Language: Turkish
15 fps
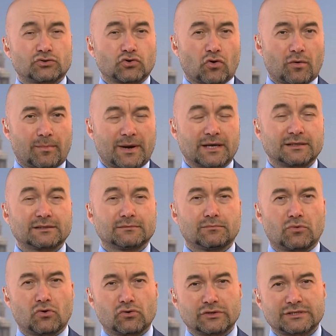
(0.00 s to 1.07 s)
da Joe
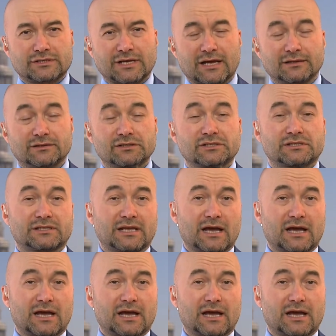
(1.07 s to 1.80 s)
Biden, Bernie Sanders,